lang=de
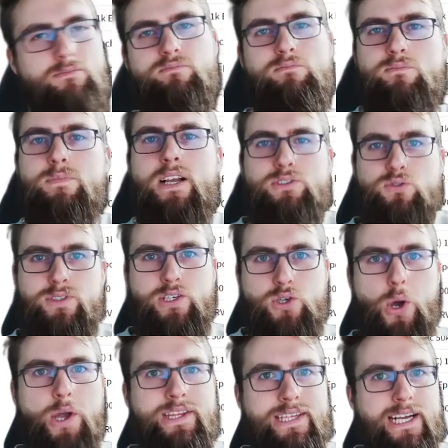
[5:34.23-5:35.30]
also sie
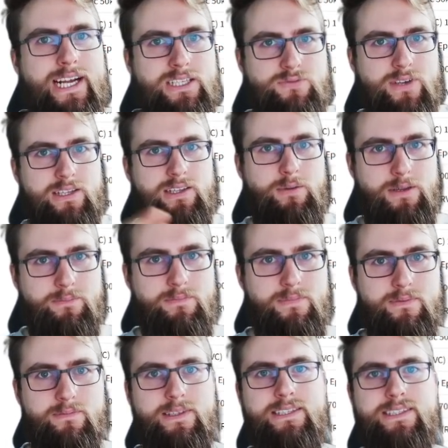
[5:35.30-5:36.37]
können erkannt werden, aber
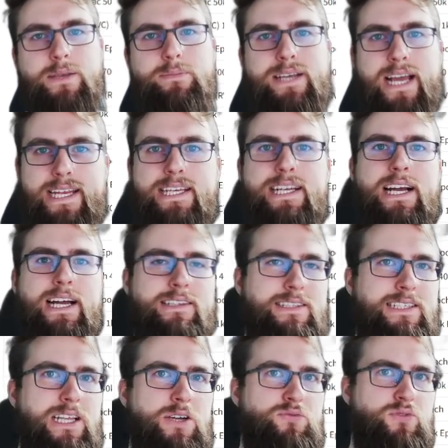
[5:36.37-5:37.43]
es gibt keine Garantie
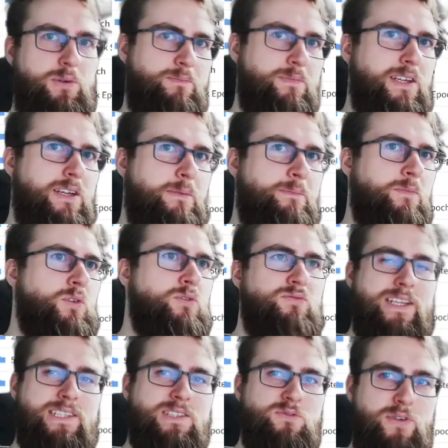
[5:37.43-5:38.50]
dafür. Ähm, und
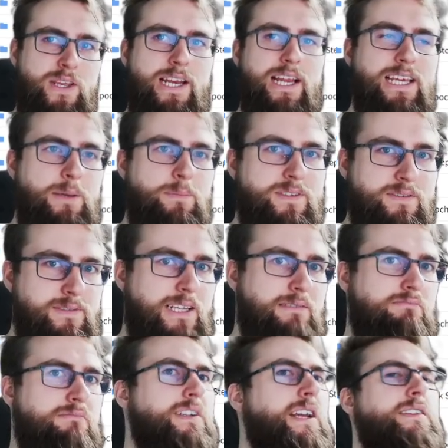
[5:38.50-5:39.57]
wenn es einen Fehler gibt,
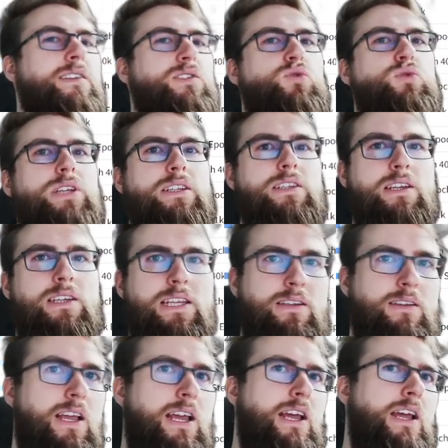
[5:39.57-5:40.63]
dann kann das gut daran liegen.
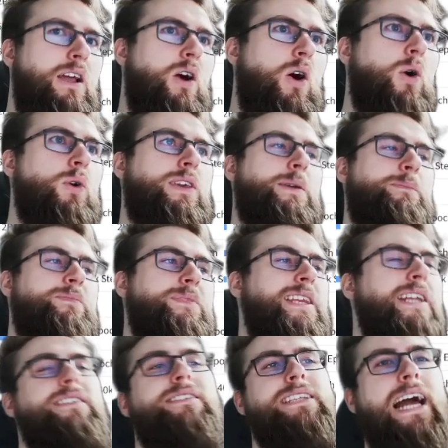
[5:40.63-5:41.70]
Okay,
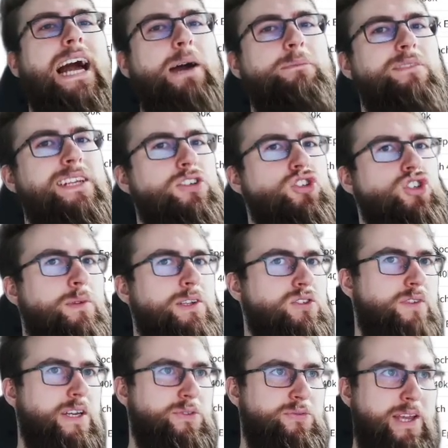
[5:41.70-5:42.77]
jetzt haben wir das schon mal
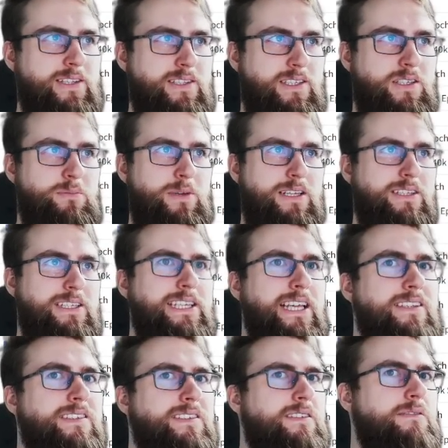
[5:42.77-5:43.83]
soweit fertig gemacht.
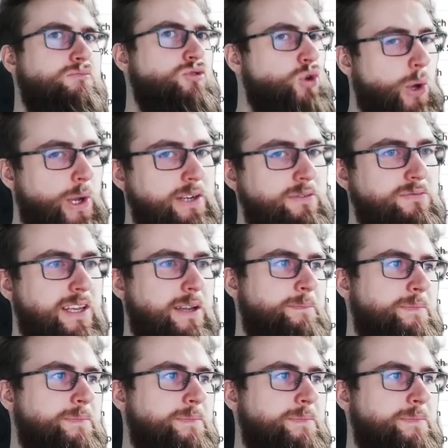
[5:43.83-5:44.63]
Jetzt können wir